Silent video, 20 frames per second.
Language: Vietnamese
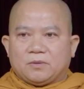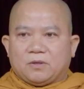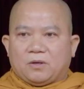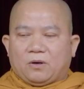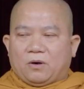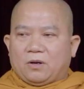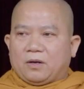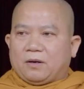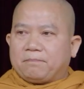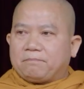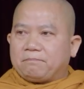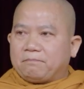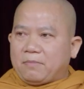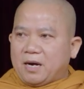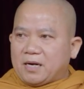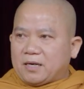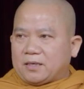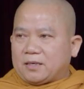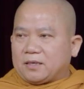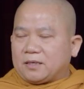gọi là
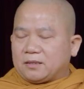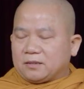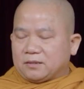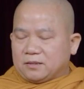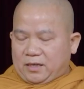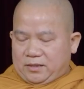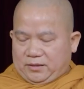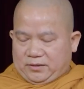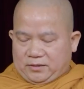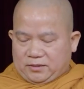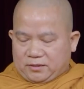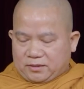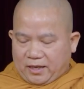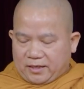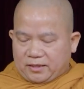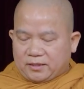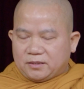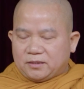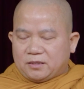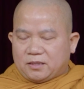bất định
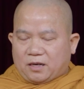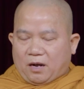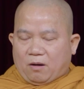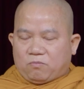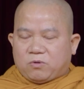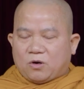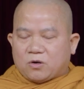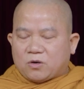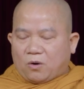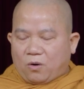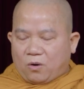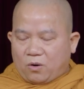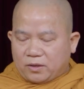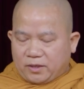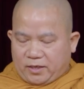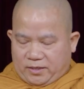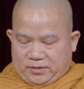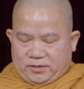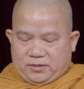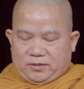tánh không có cố
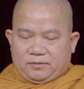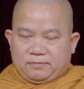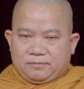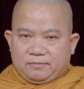định